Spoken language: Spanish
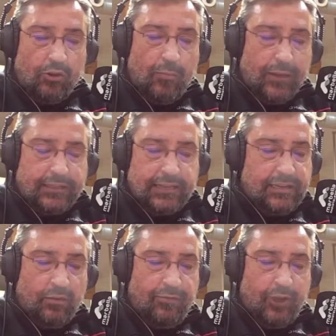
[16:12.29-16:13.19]
convertirse
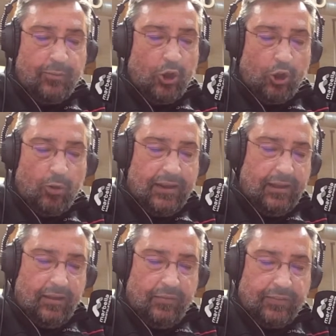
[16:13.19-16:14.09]
en un fenómeno global
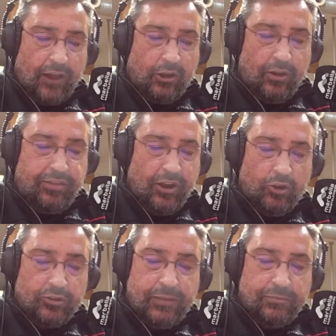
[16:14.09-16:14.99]
tal como lo hicieron
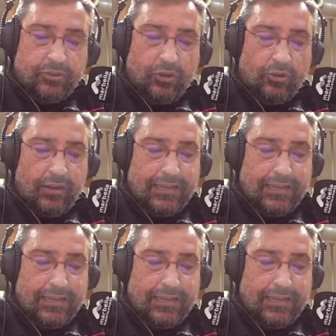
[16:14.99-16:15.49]
los Simpson.